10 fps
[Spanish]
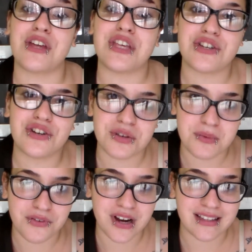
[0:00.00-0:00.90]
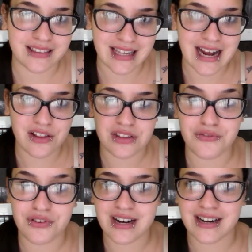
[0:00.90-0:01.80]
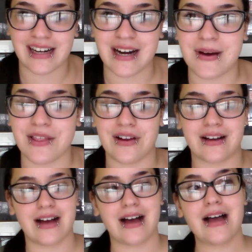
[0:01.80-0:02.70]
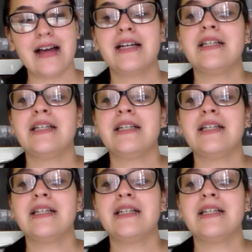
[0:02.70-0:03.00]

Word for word: si yo no me fuera enterado ni fuera reclamado la caja.